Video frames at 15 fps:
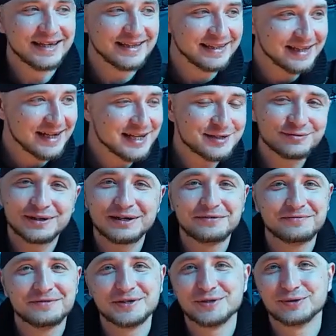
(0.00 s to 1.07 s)
Я
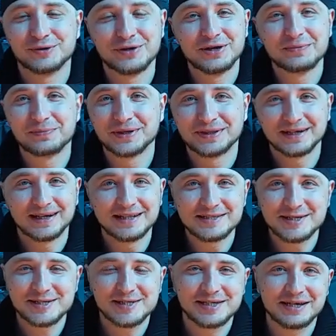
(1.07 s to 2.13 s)
своим видео не
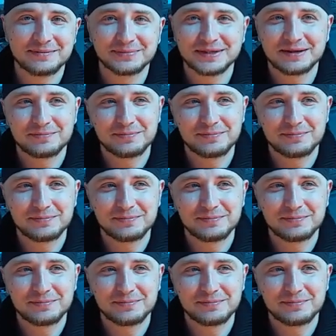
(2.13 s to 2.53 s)
пытался с кем-то